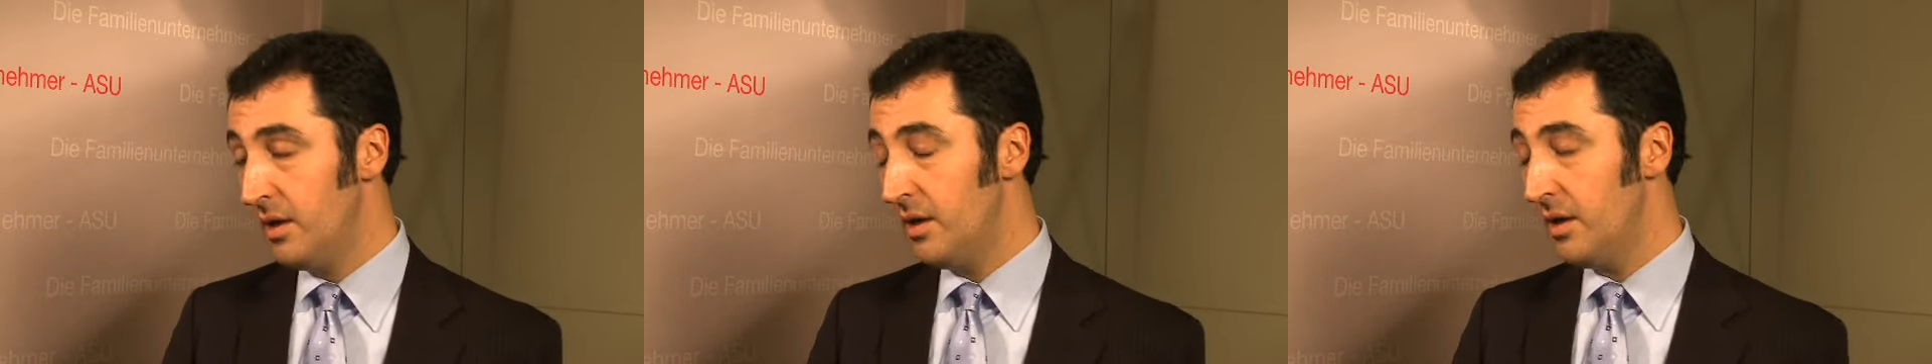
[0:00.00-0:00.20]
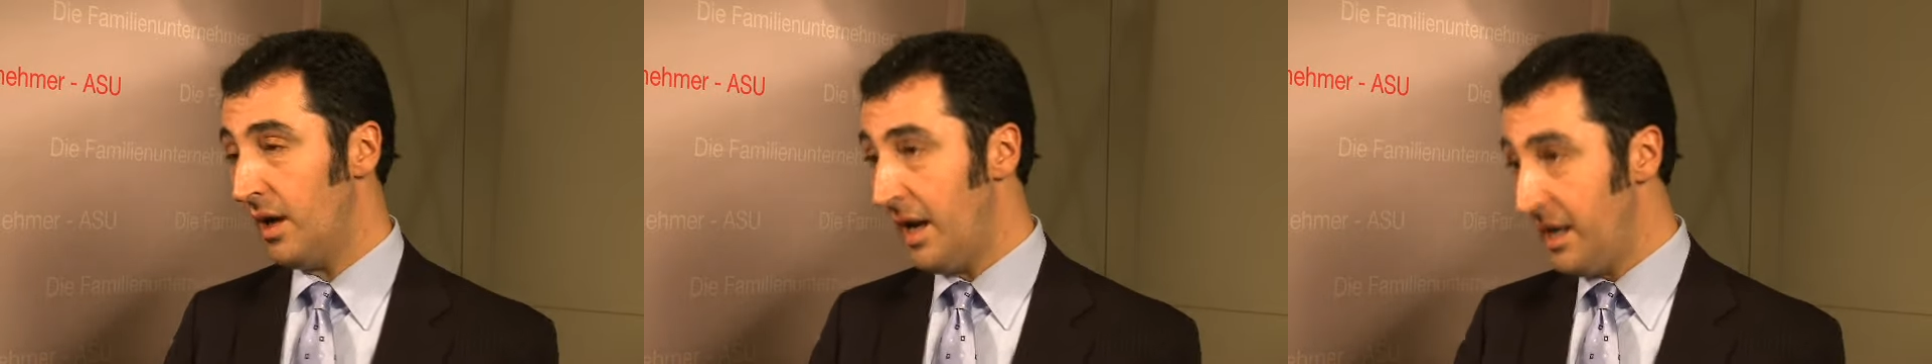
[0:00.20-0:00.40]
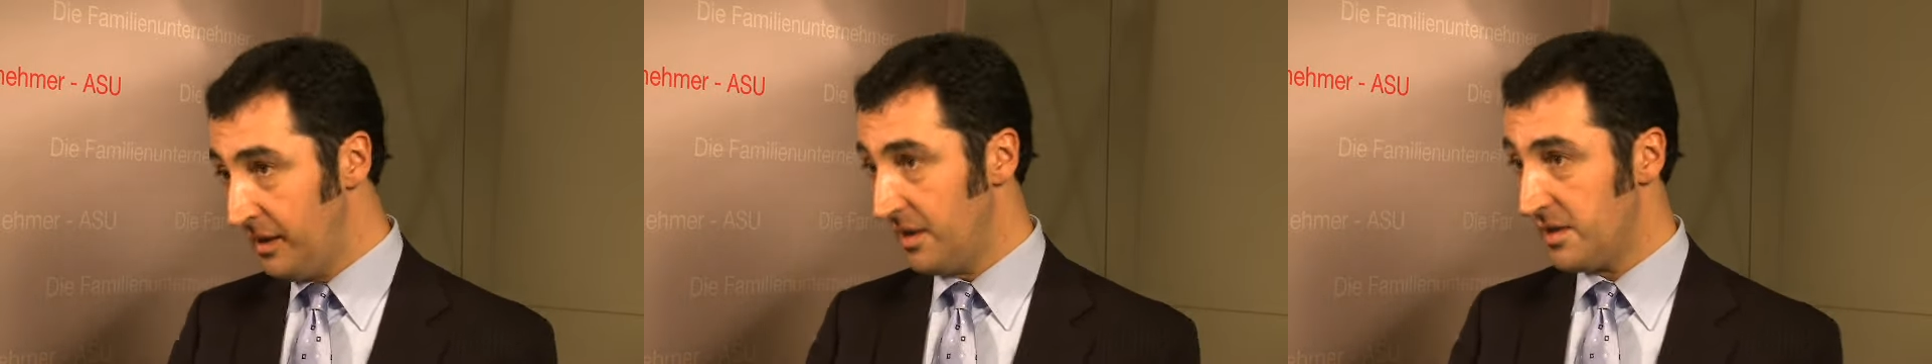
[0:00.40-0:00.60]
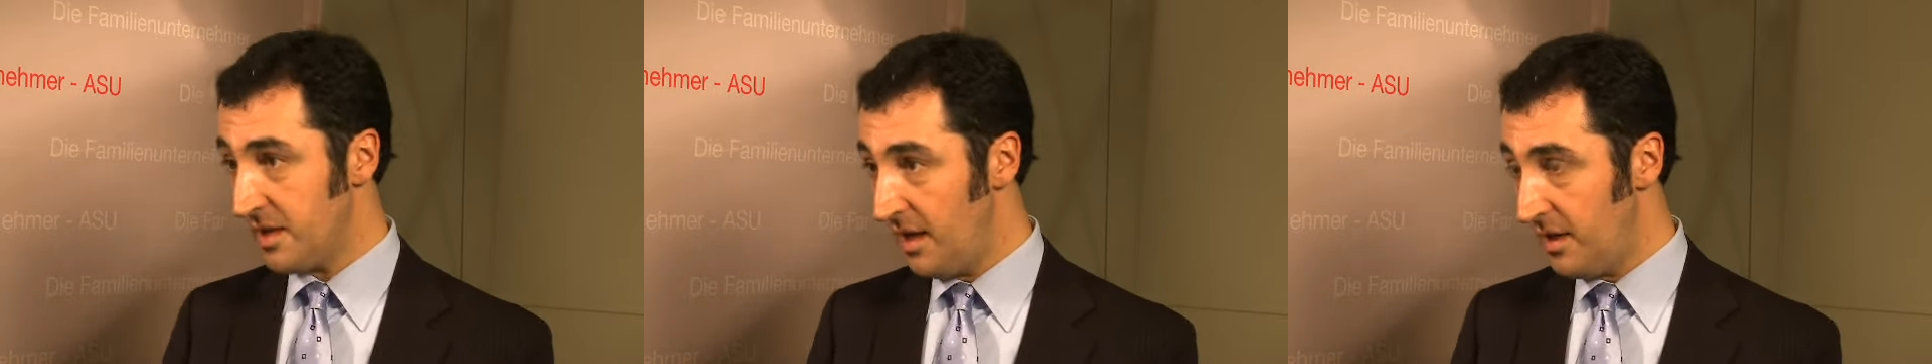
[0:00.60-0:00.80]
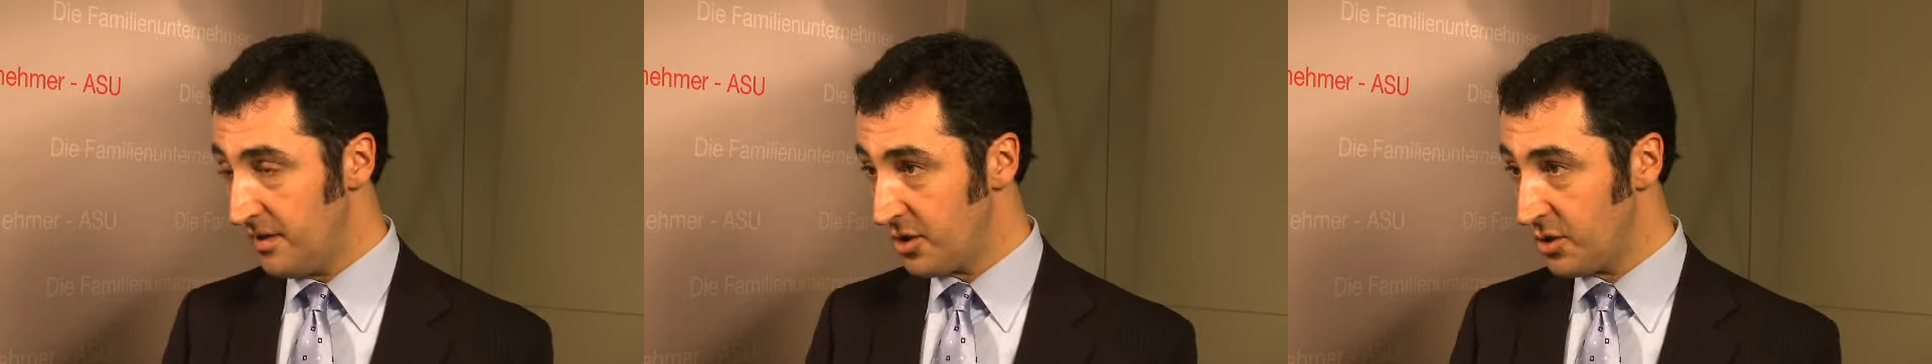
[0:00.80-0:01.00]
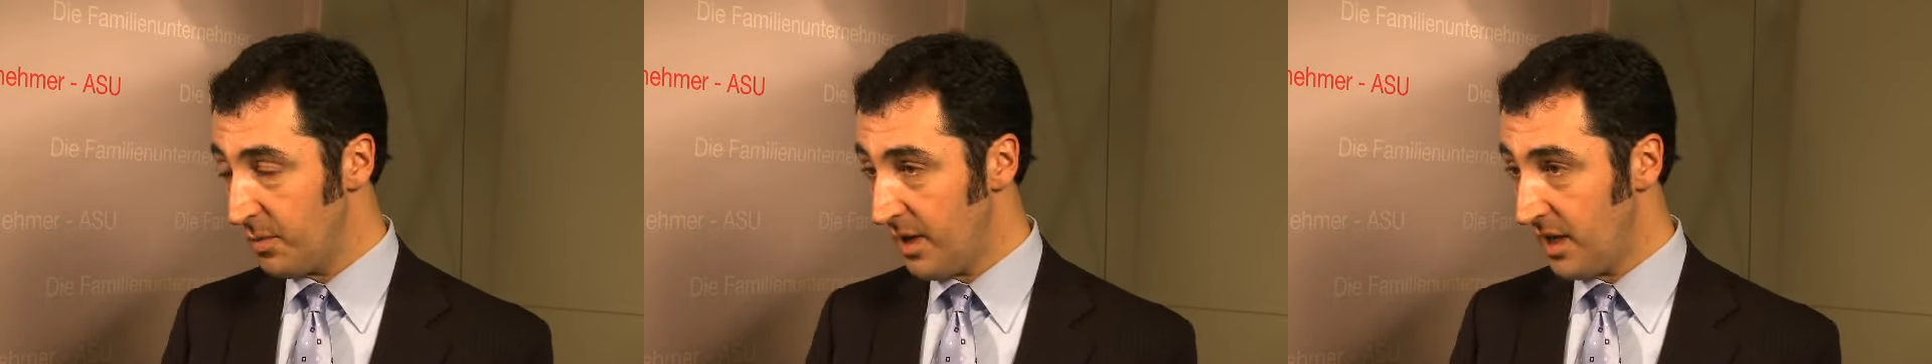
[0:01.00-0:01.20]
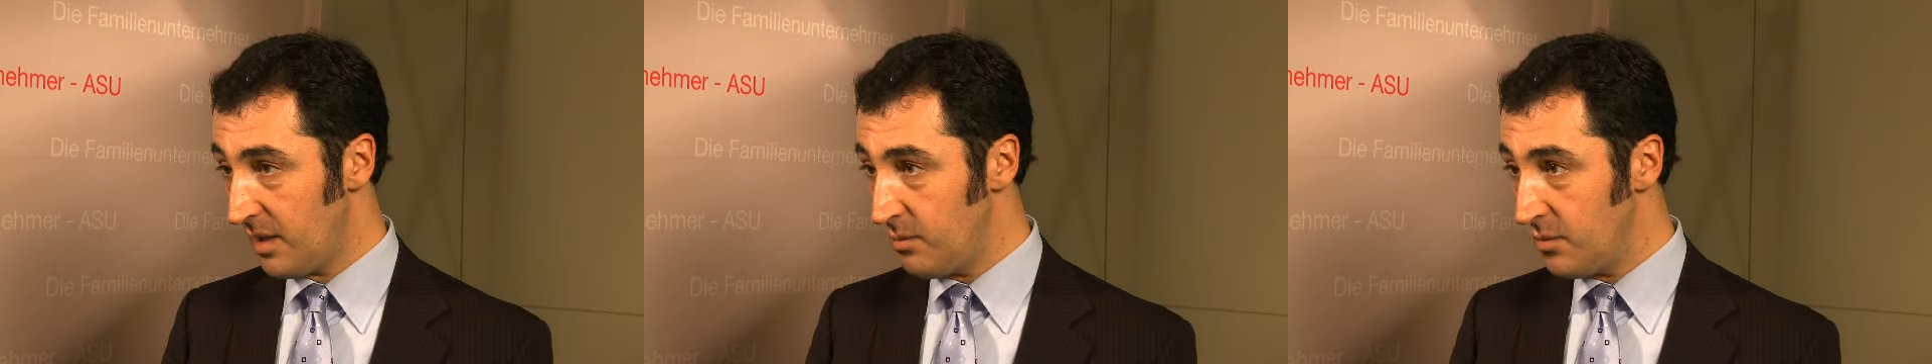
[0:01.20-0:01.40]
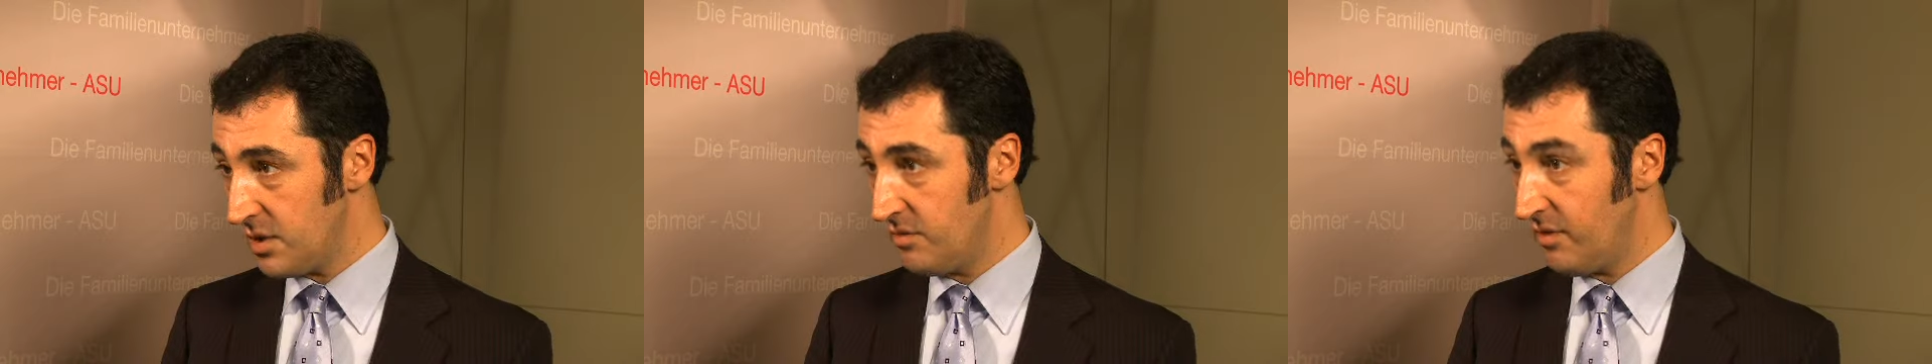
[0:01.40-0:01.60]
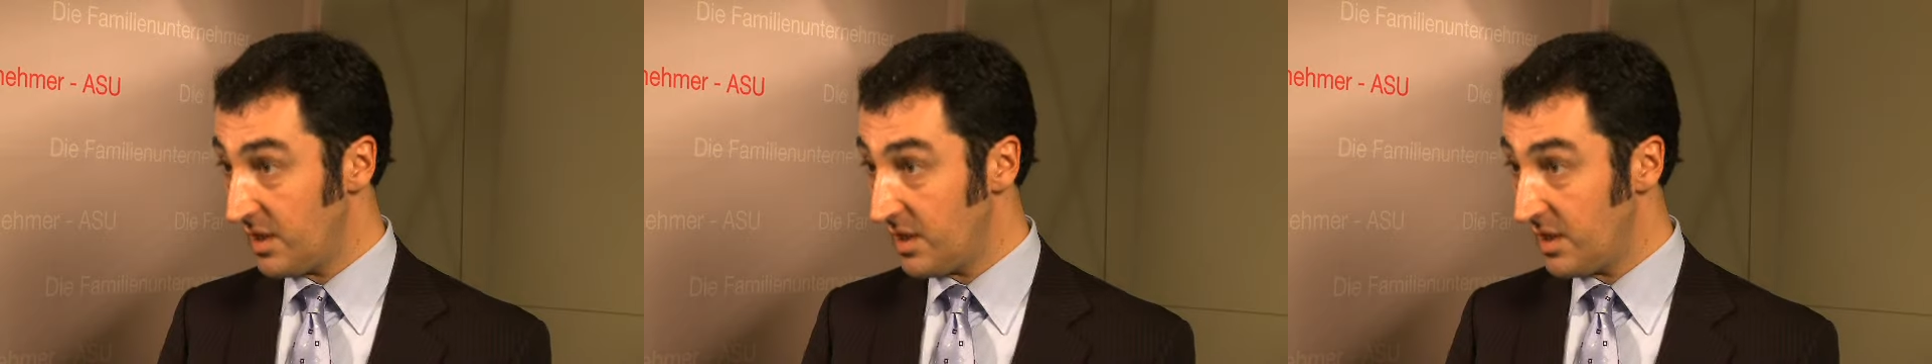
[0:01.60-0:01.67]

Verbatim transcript: äh, Eingangsalter sprechen müssen.